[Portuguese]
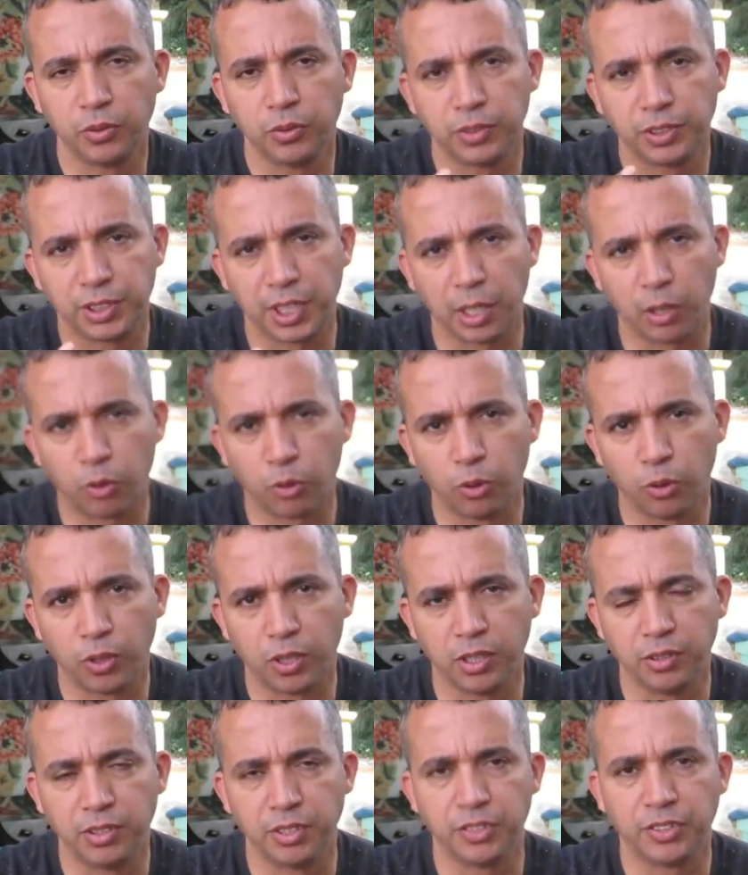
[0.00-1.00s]
estar
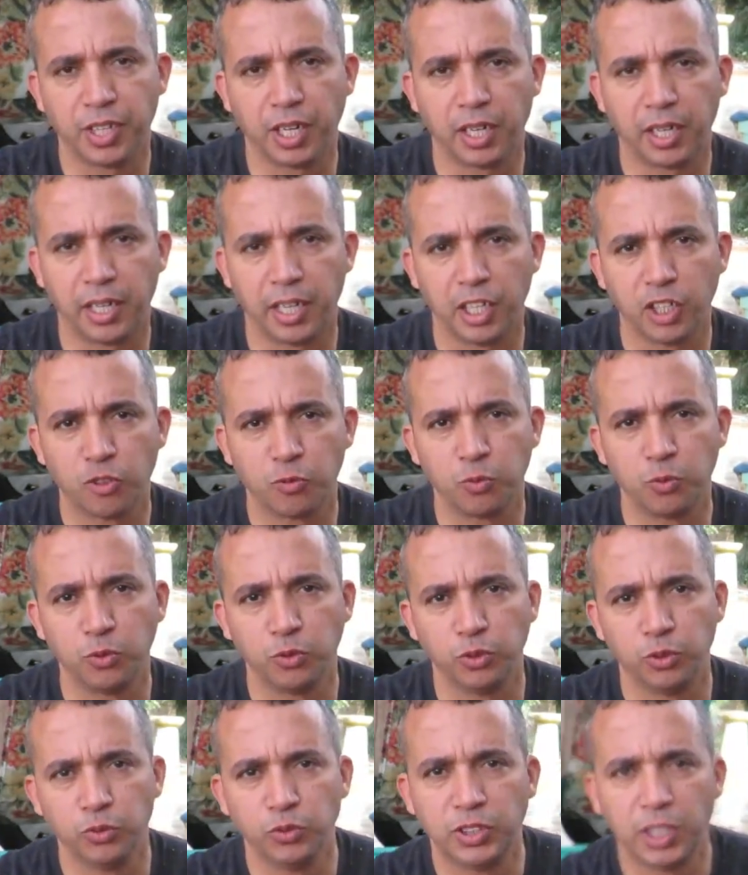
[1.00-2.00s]
colocando este arquétipo
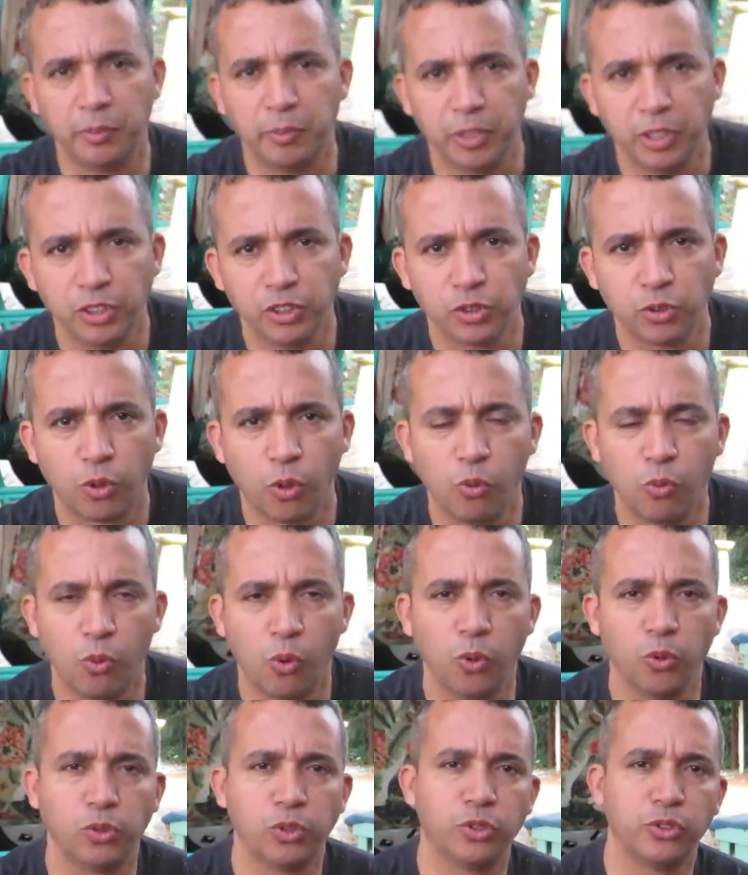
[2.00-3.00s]
juntamente com
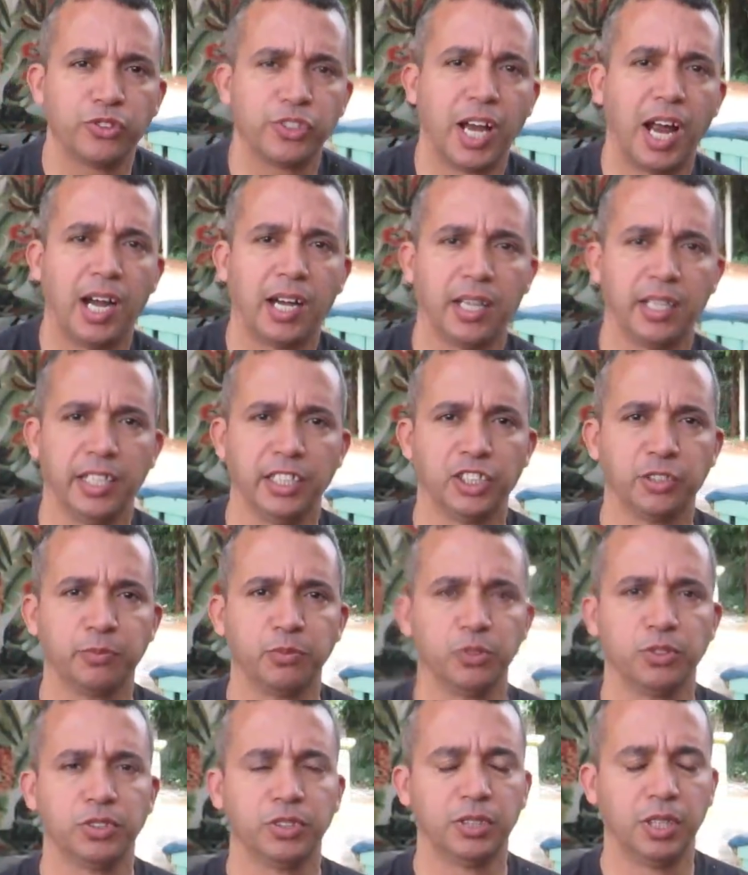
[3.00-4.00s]
outros
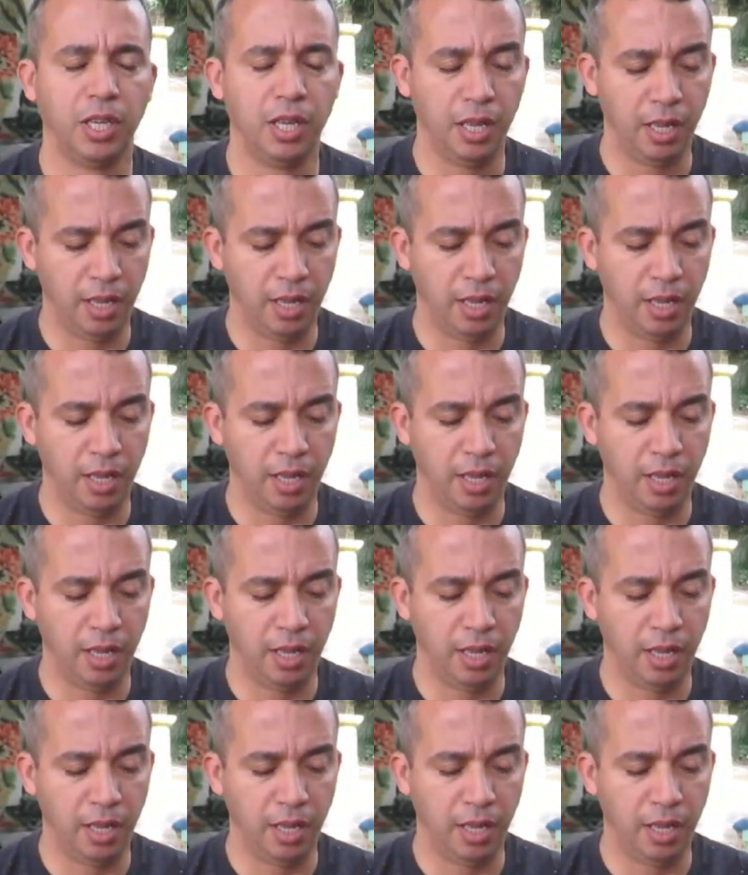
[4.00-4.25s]
arquétipos.